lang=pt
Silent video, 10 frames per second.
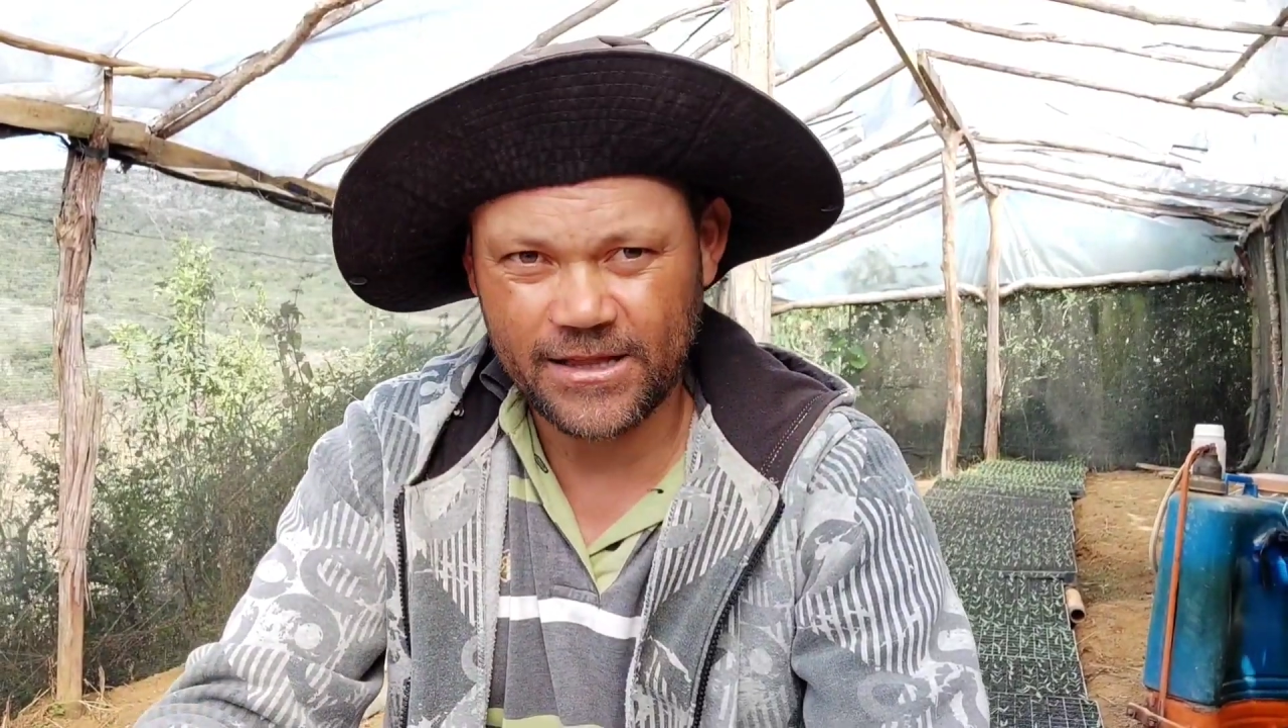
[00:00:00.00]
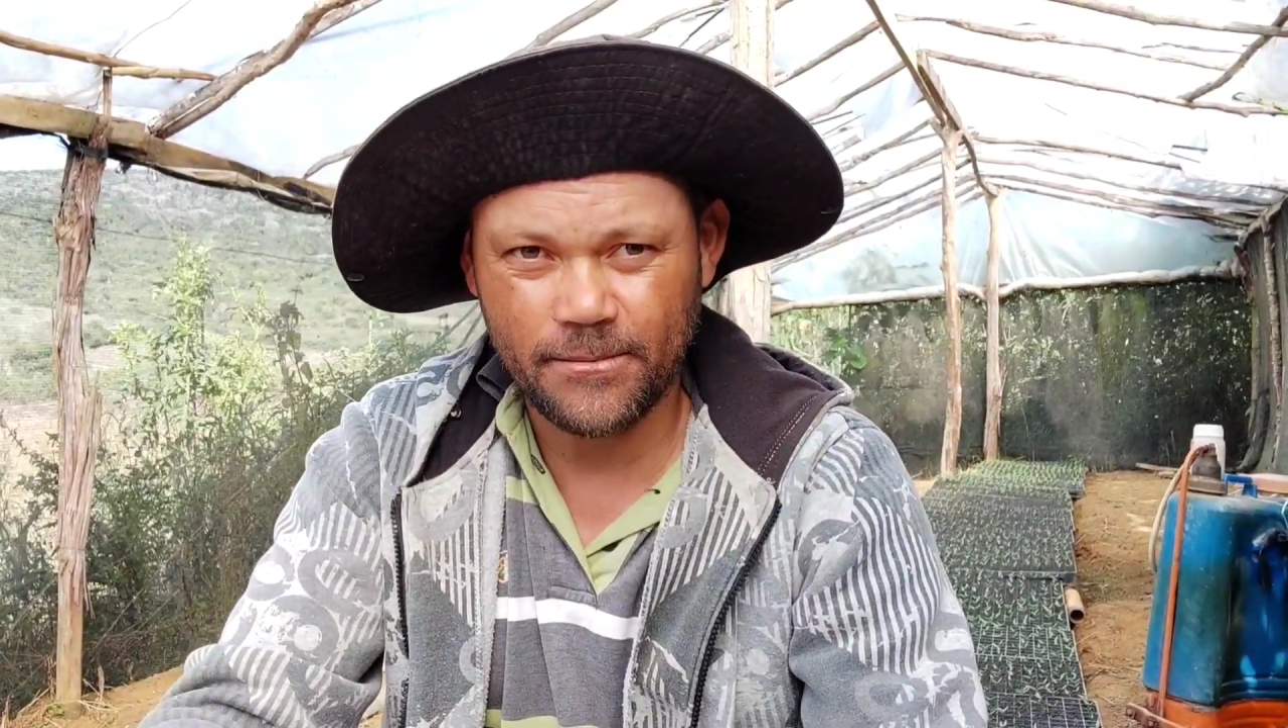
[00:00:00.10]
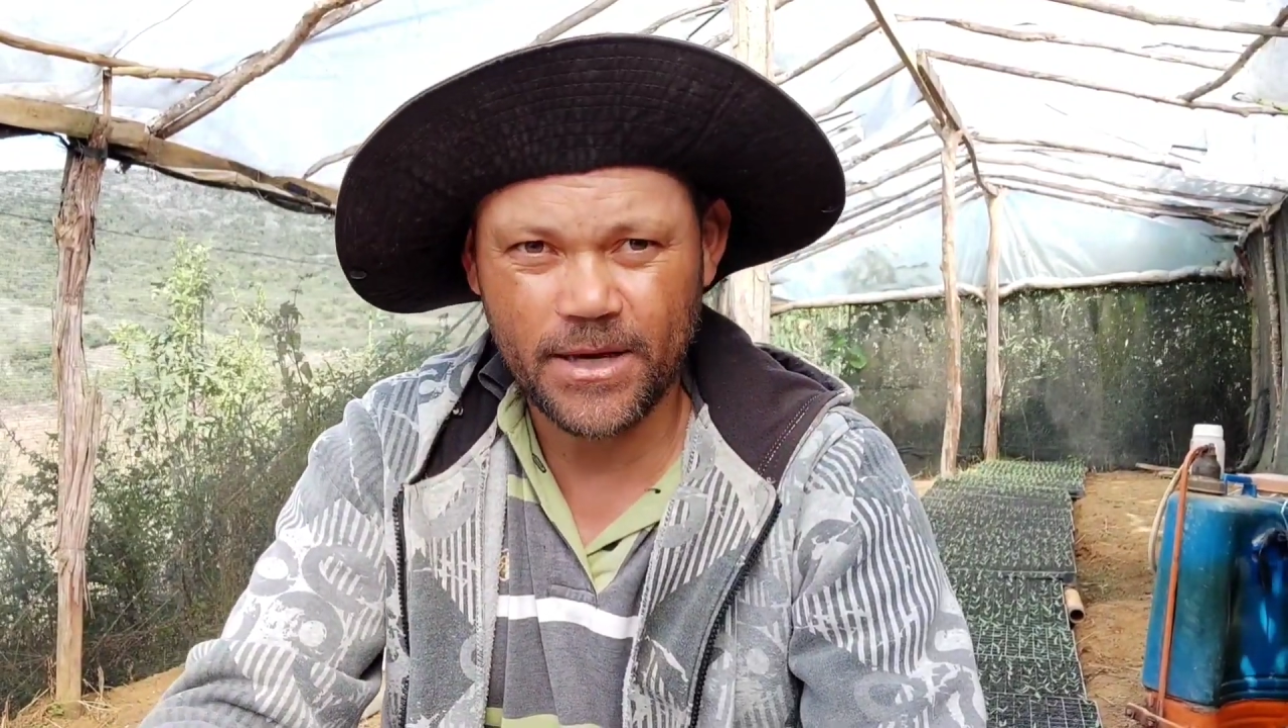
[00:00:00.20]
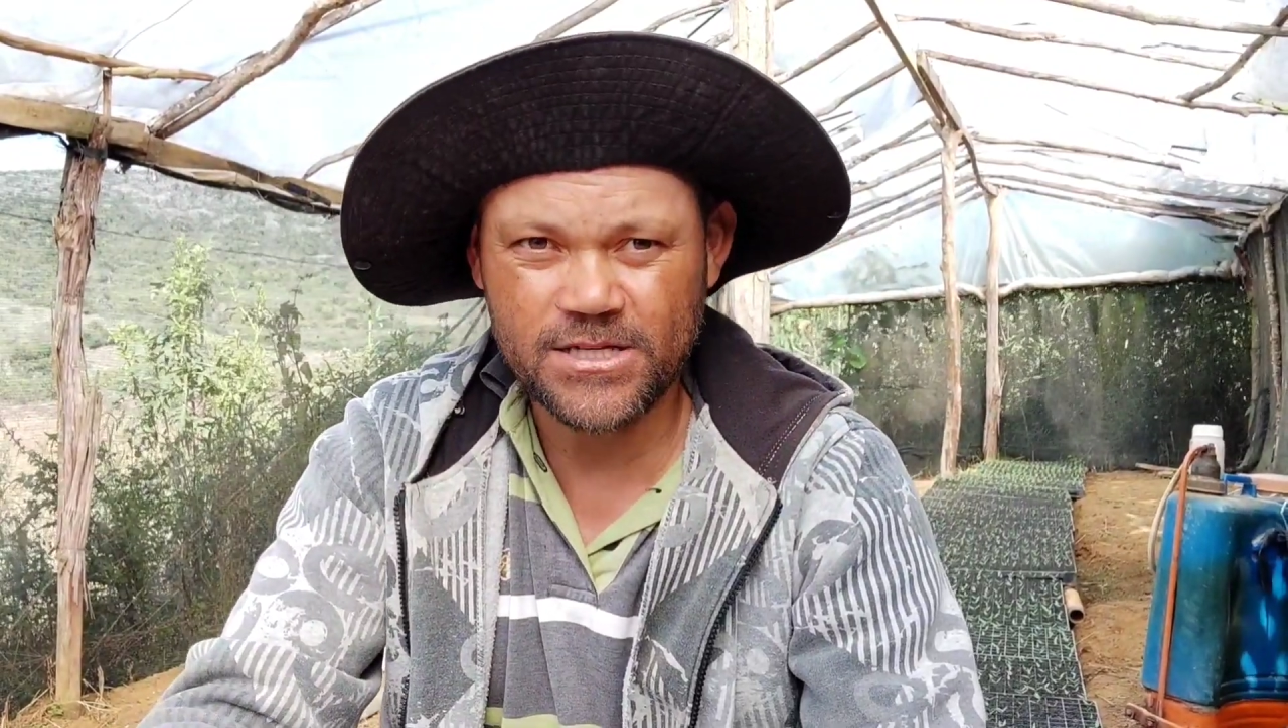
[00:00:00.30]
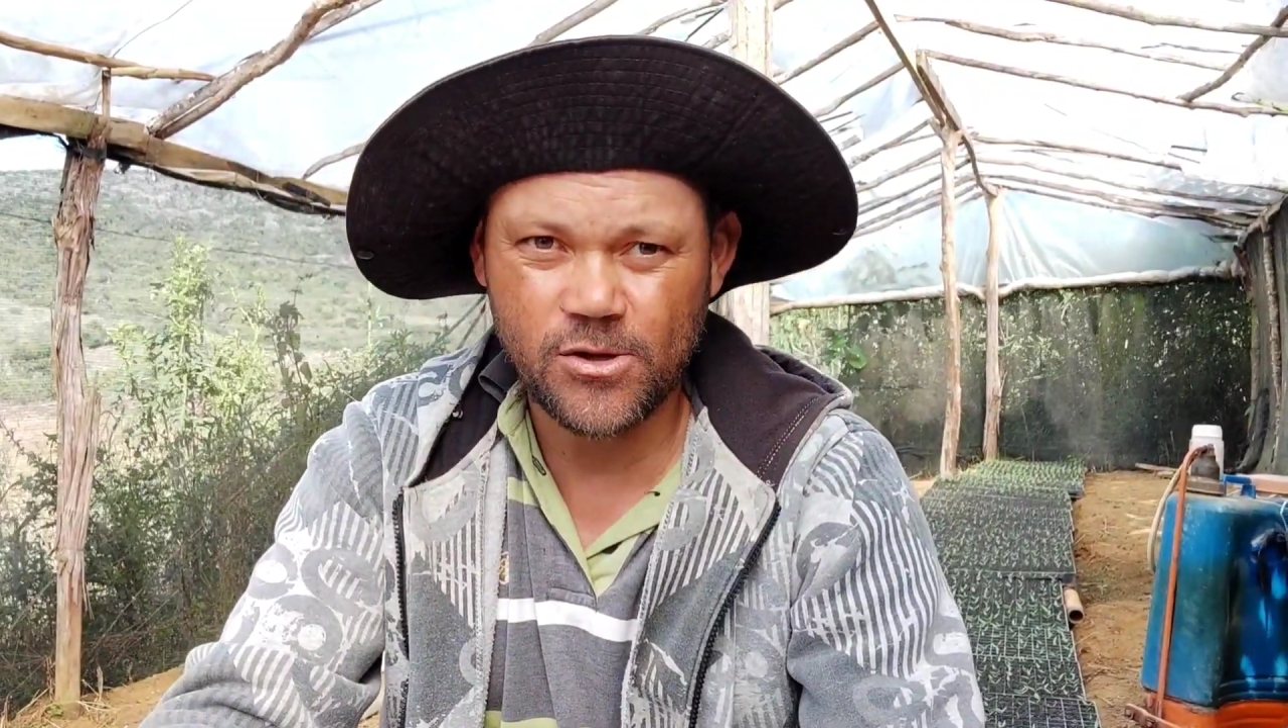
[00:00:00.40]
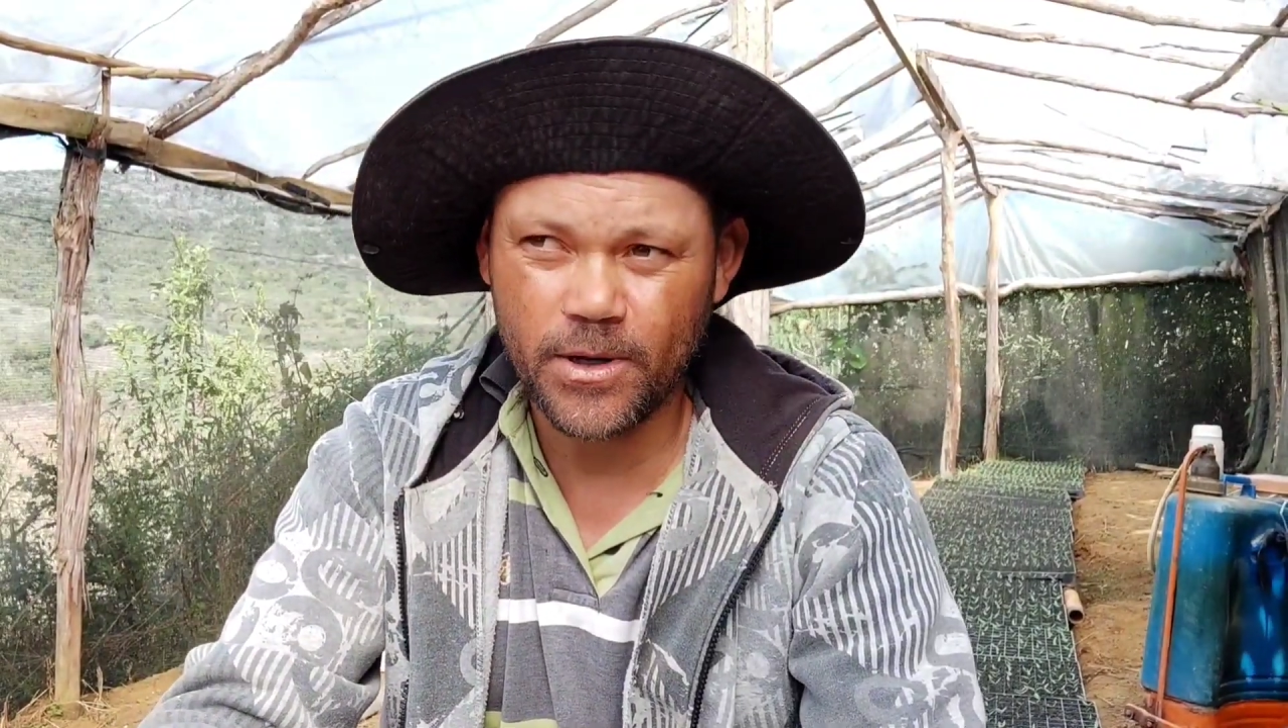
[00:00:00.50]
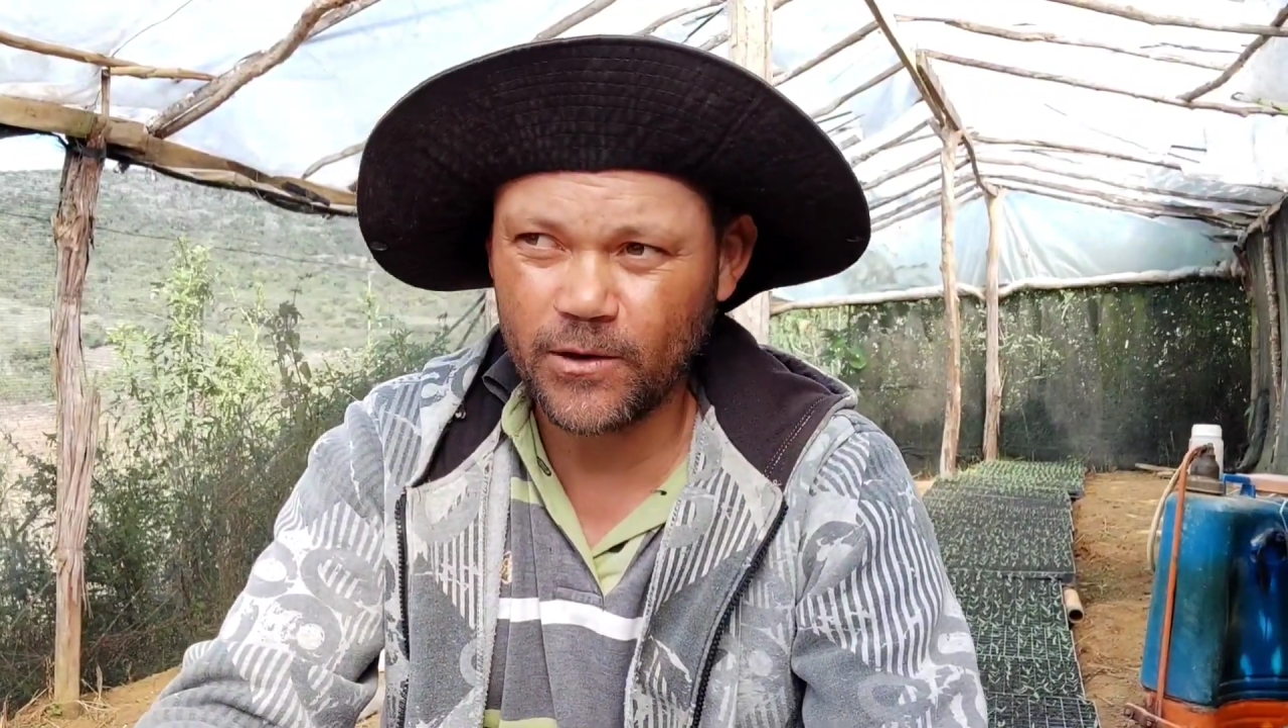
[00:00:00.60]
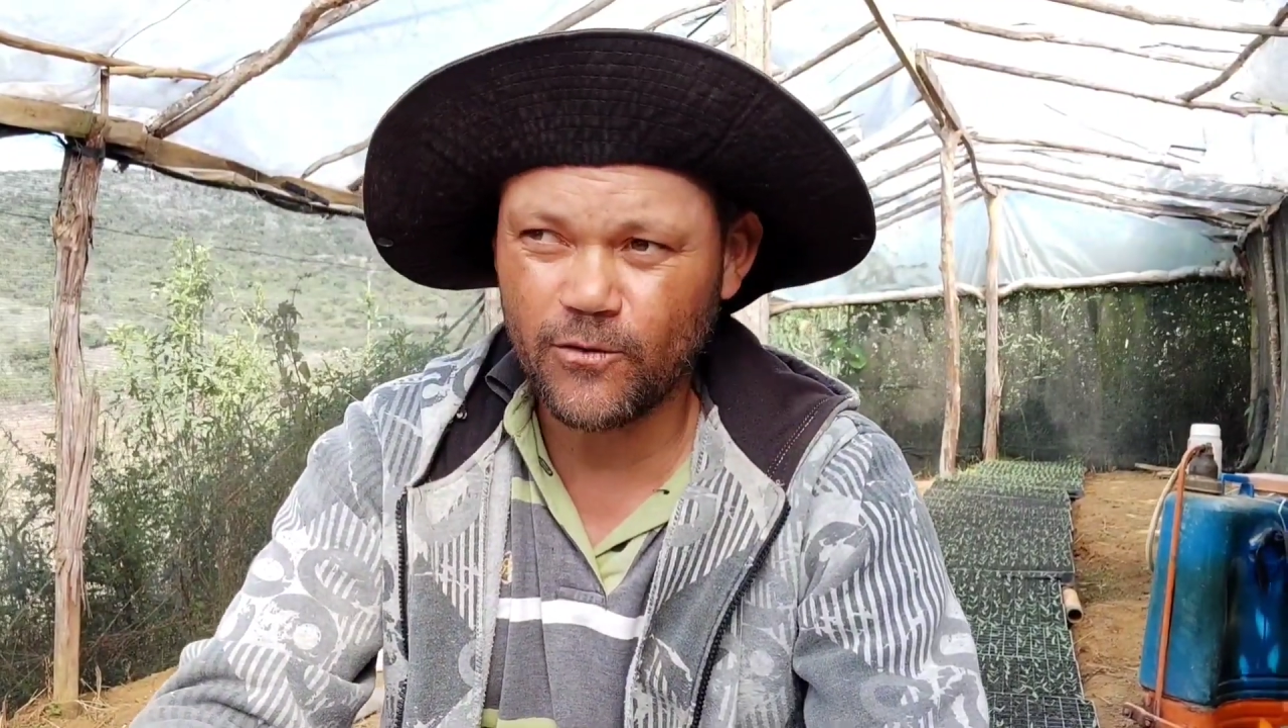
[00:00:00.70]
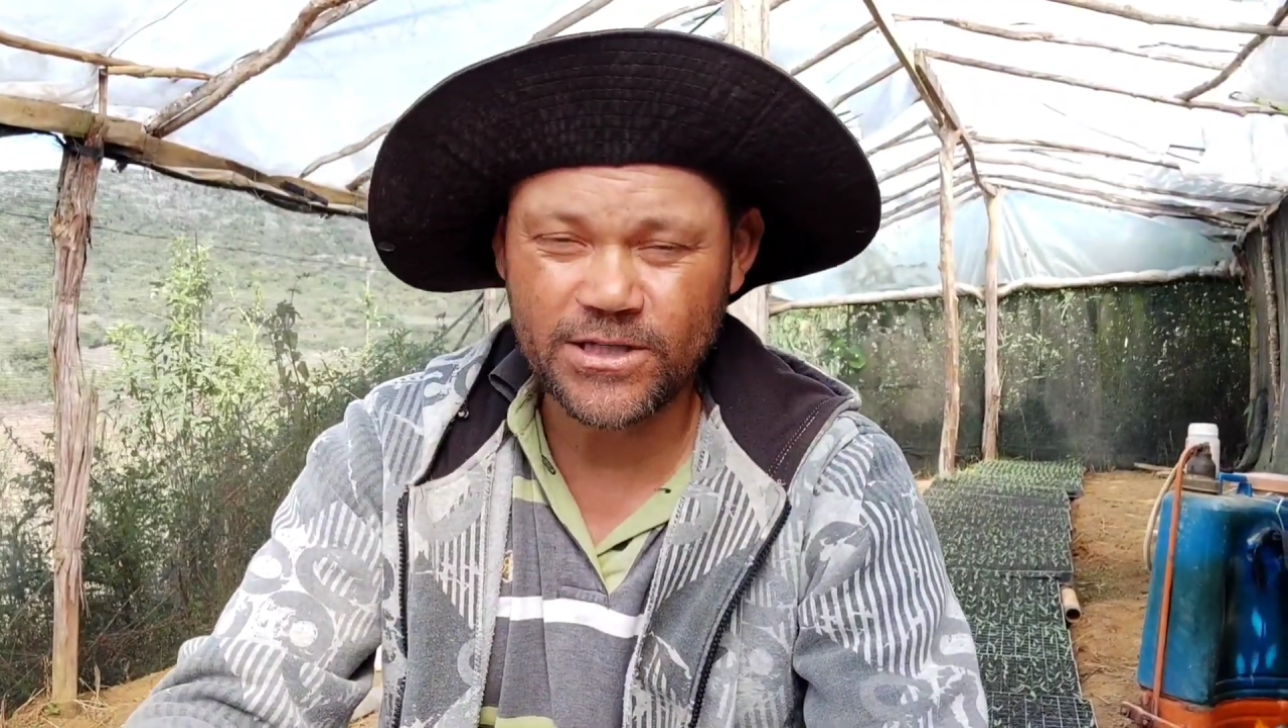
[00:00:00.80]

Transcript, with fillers: também somando